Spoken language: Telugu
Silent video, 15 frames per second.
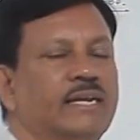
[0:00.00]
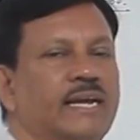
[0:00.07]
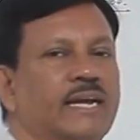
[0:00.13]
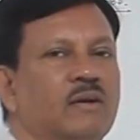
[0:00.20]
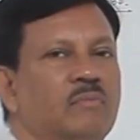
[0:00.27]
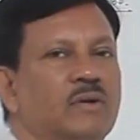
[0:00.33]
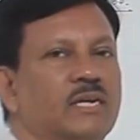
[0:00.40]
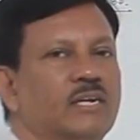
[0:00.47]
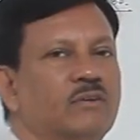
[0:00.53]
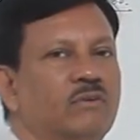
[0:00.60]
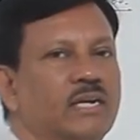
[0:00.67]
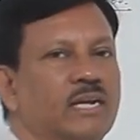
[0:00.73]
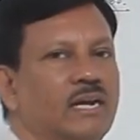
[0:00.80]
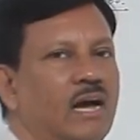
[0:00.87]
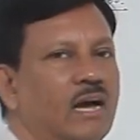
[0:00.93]

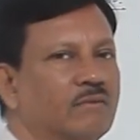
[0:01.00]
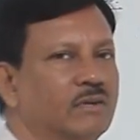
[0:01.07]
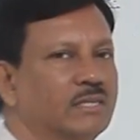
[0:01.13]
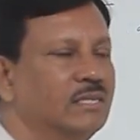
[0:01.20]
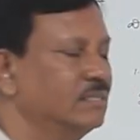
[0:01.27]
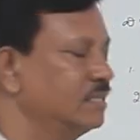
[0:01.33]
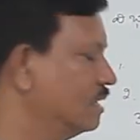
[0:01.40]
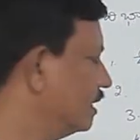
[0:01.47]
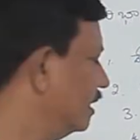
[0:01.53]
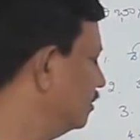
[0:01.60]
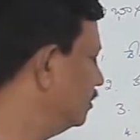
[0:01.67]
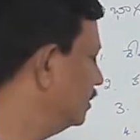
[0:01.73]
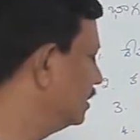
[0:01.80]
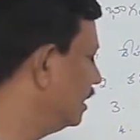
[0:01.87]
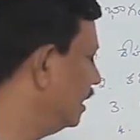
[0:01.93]
అనేకమైనటువంటి లార్వా దశలు
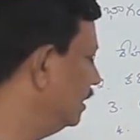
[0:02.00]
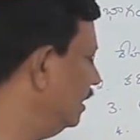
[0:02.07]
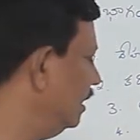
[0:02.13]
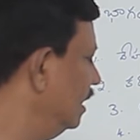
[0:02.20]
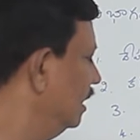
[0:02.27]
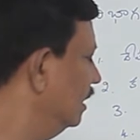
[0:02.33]
కనిపిస్తాయి